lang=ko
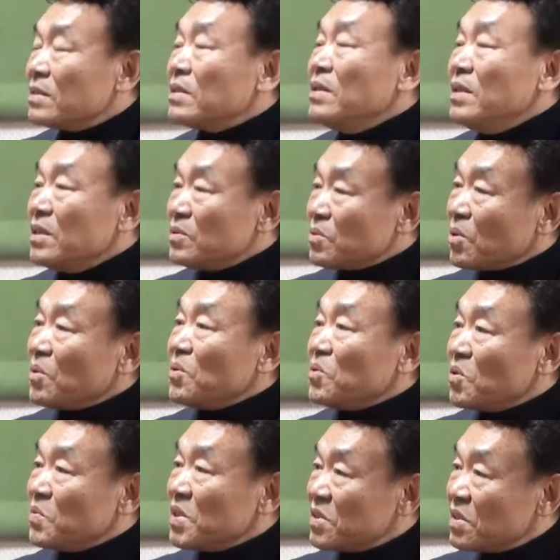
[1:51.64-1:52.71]
들리는 소리는
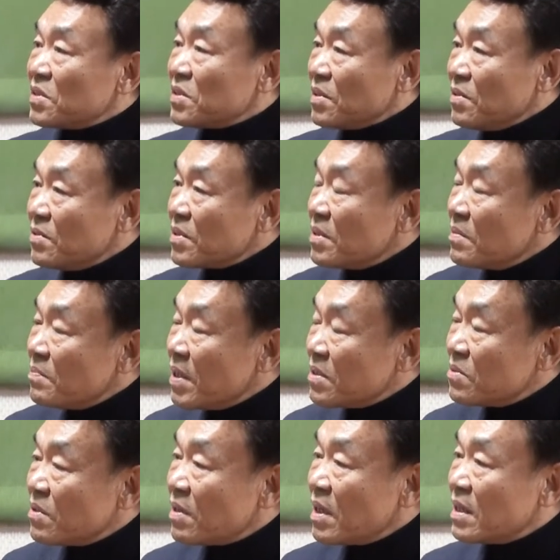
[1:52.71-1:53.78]
좀 있었어요? 어떤
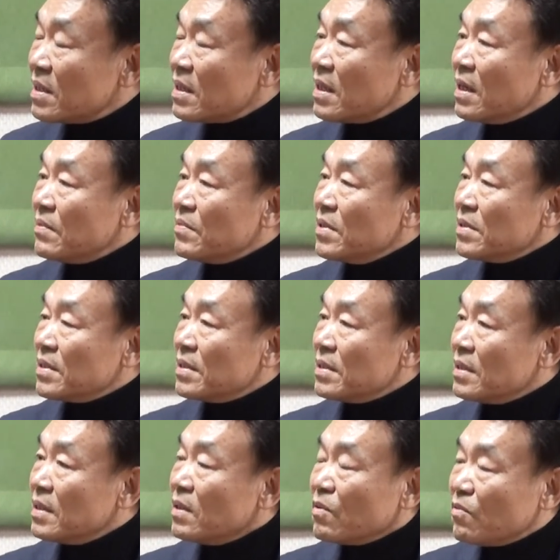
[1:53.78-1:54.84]
판소리라든가 뭐
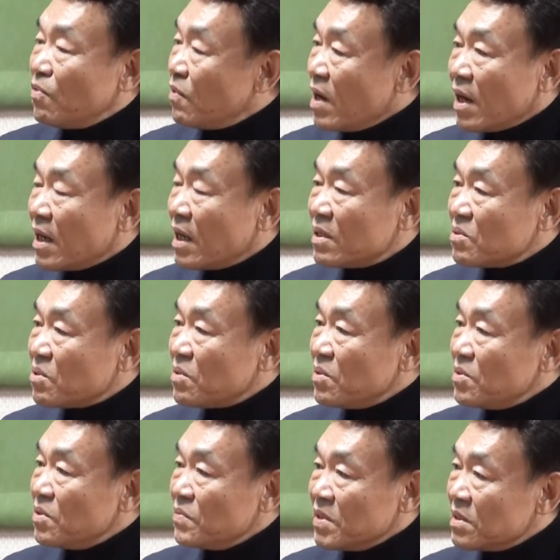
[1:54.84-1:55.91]
이런 부각하는
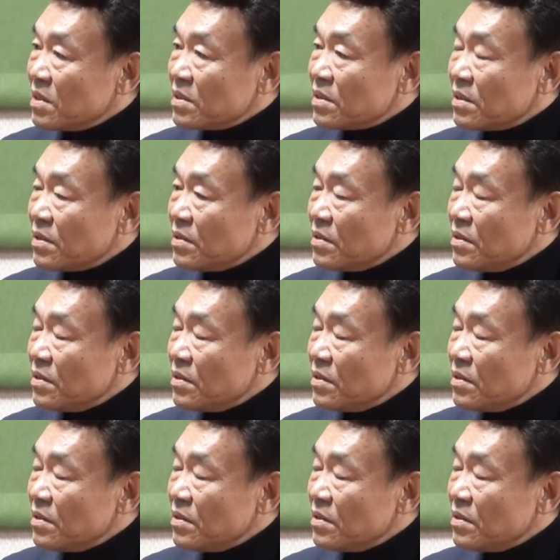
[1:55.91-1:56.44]
소리는 좀 있었어요?